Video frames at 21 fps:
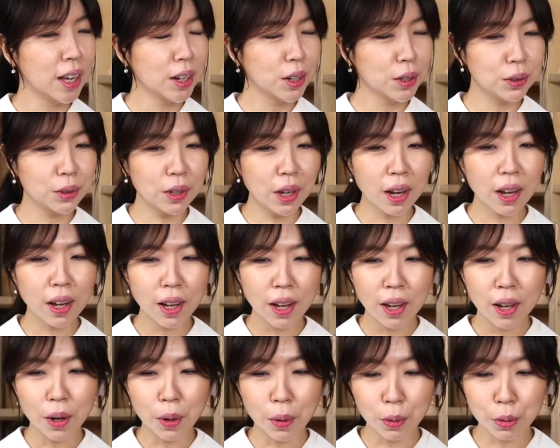근데
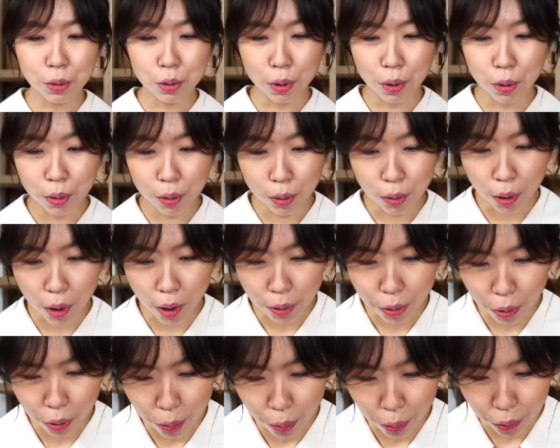어 이제
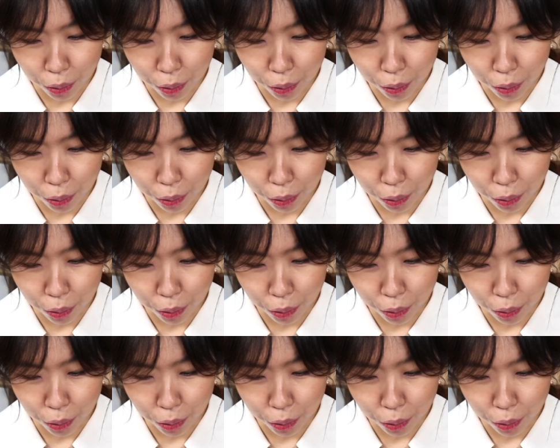계약서를